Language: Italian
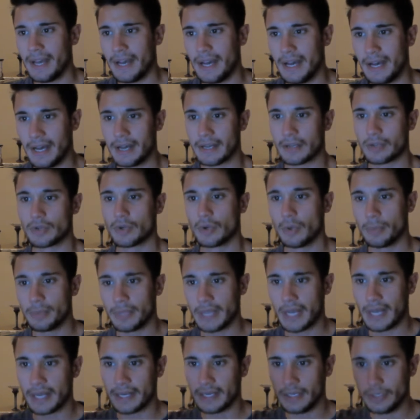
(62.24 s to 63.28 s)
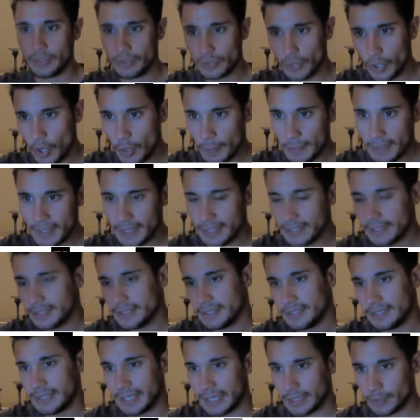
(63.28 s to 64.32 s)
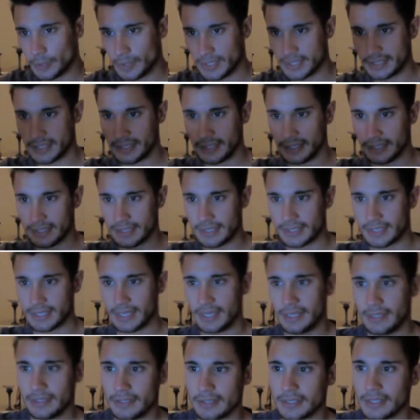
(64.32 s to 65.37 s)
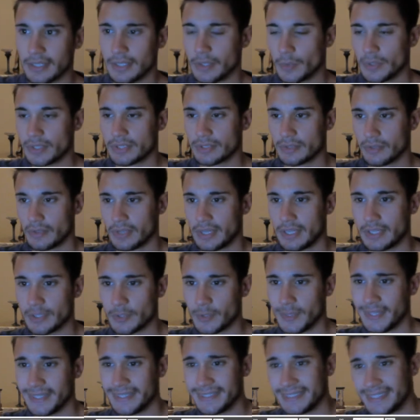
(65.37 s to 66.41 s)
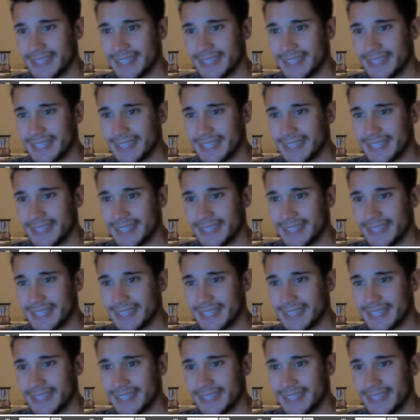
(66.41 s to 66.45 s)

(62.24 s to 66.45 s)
a copiare il nome in alto a sinistra, che in questo caso è